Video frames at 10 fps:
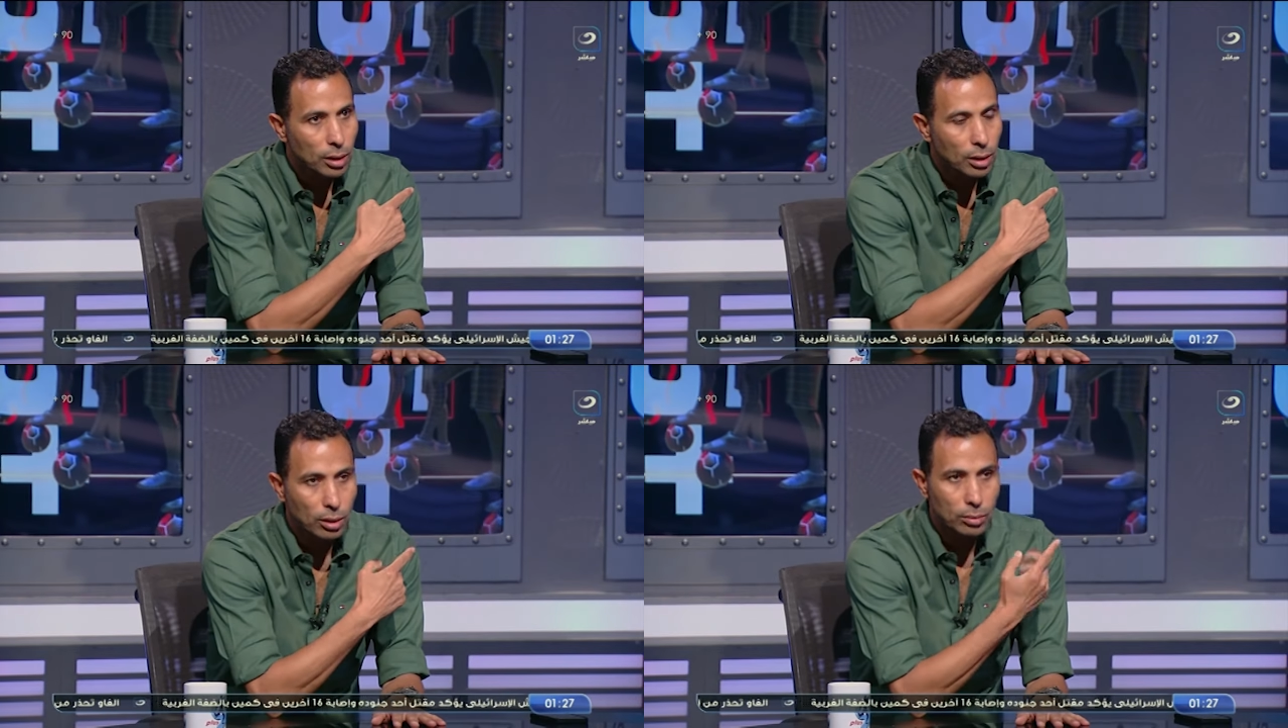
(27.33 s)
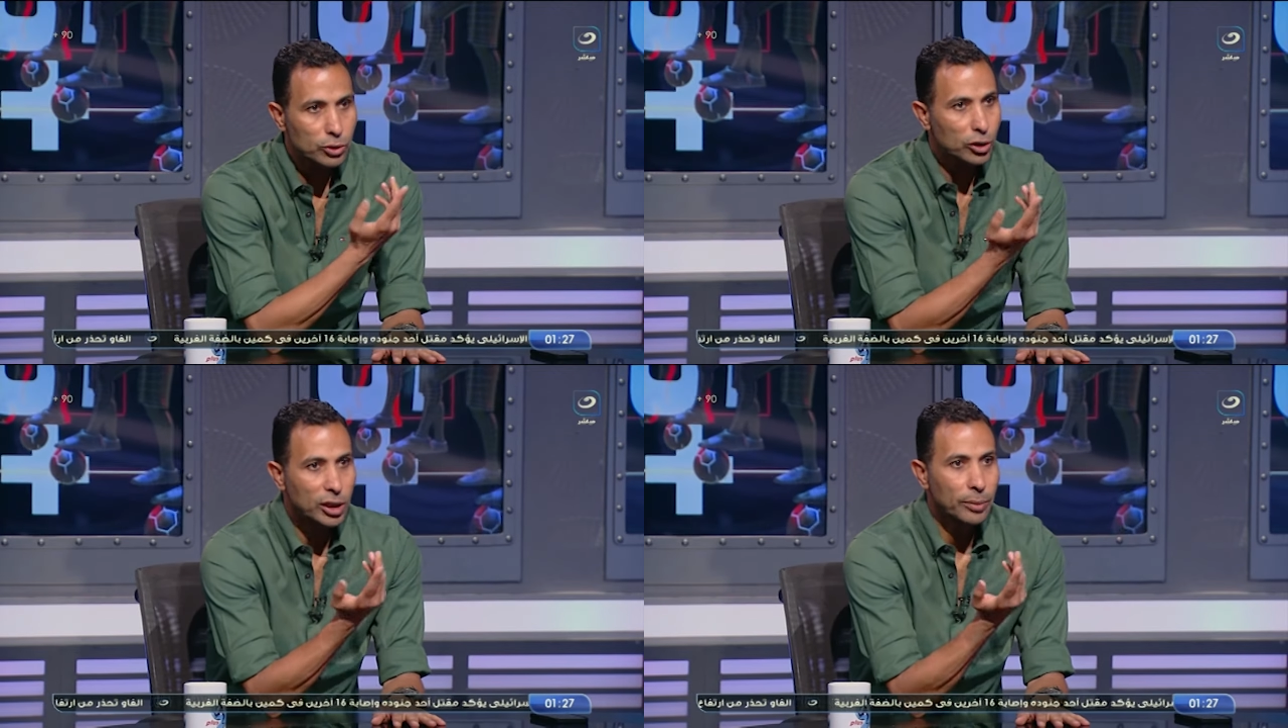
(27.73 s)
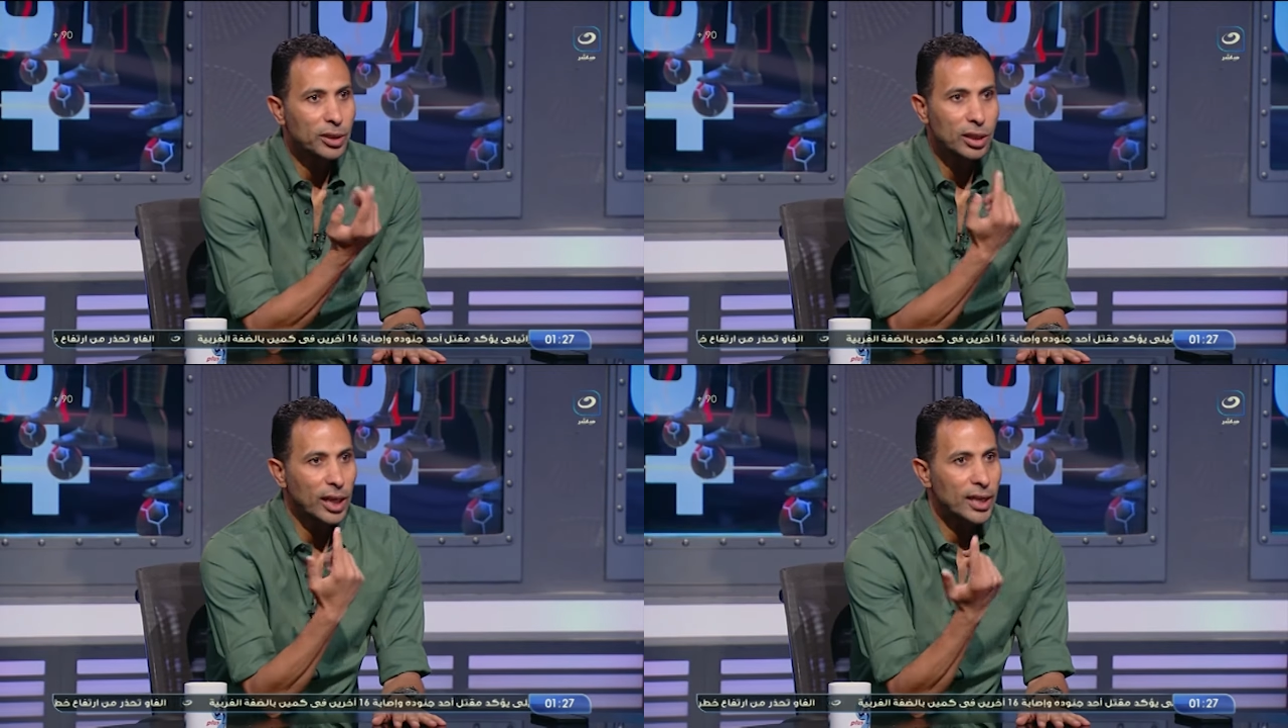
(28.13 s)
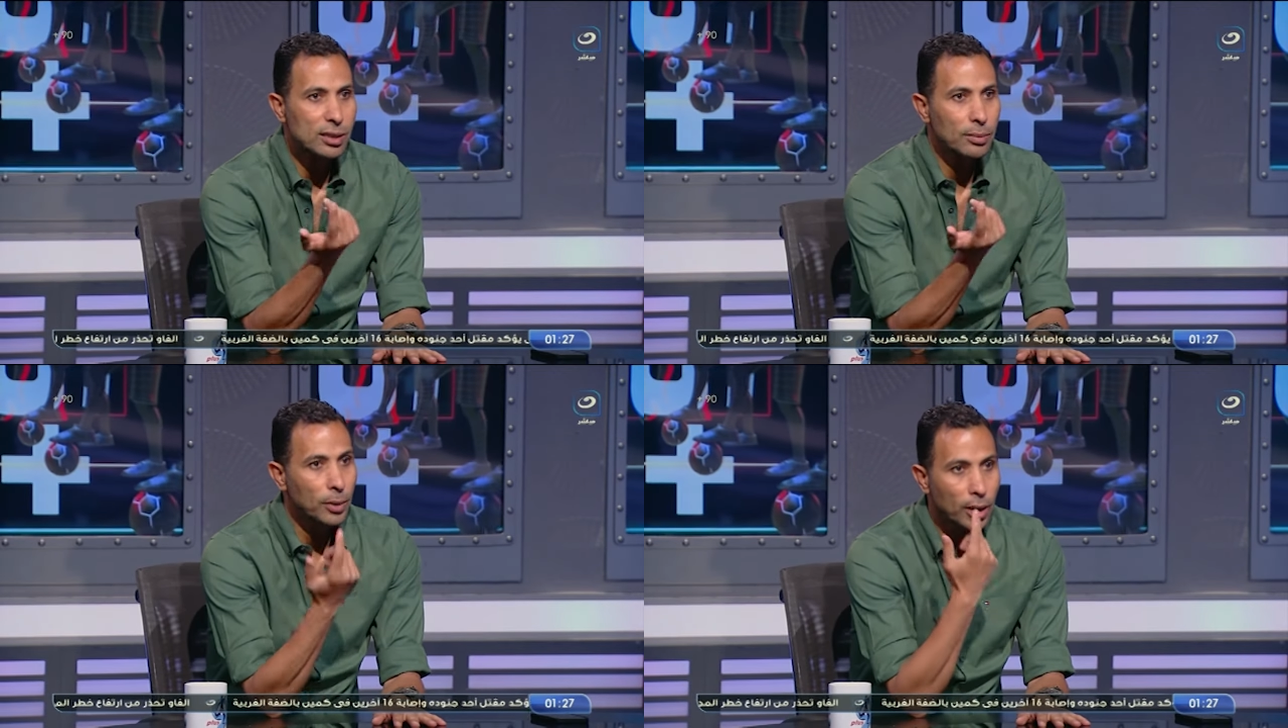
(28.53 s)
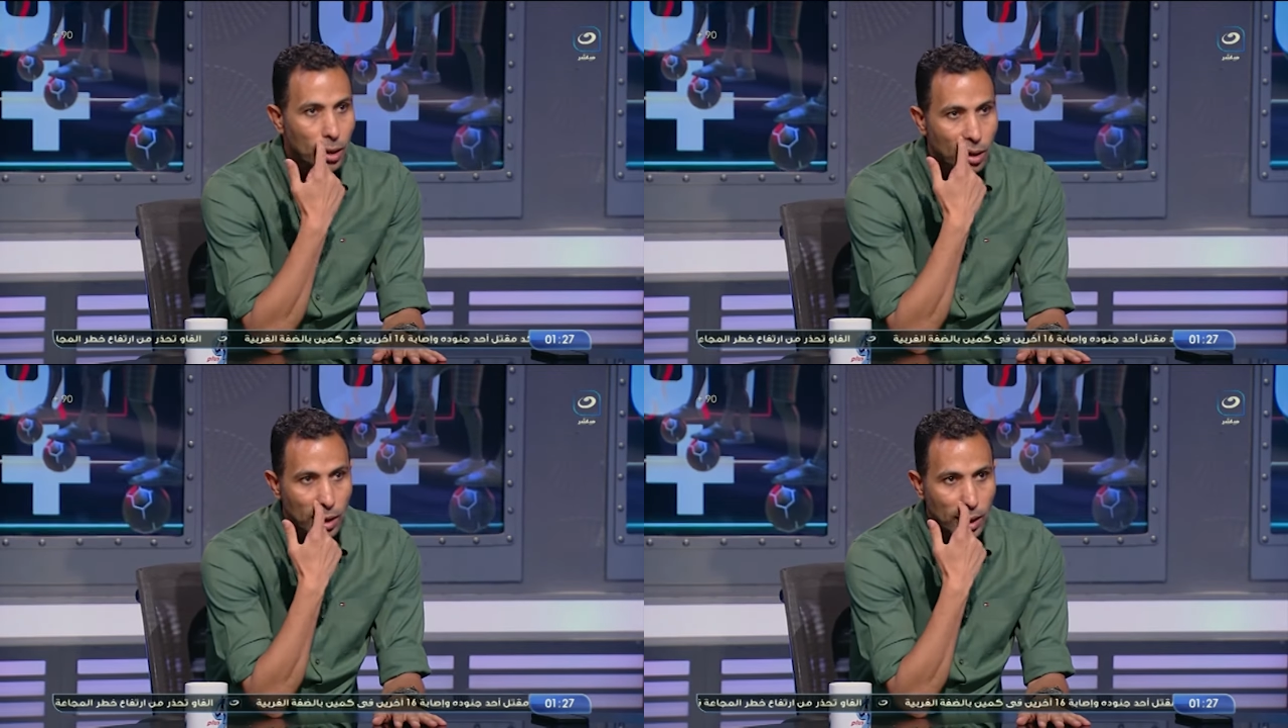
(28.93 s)
اه مش احنا بنيجي نحاسب
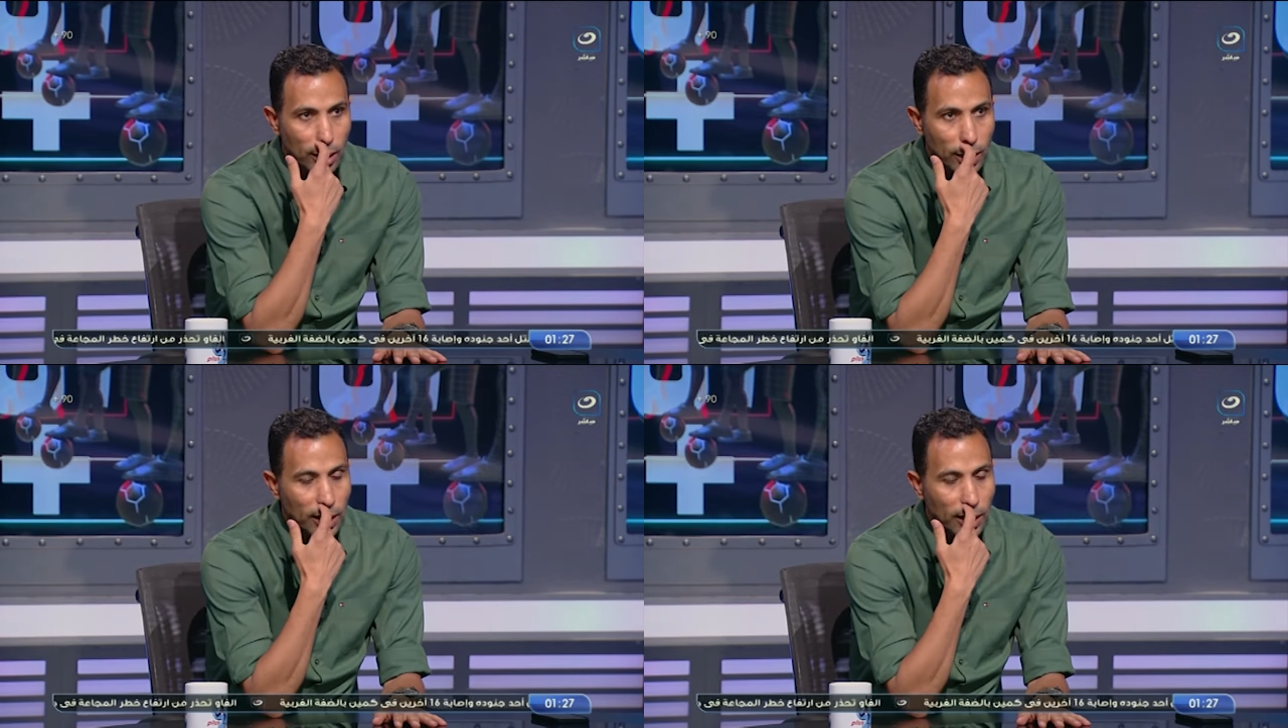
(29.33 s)
لا لا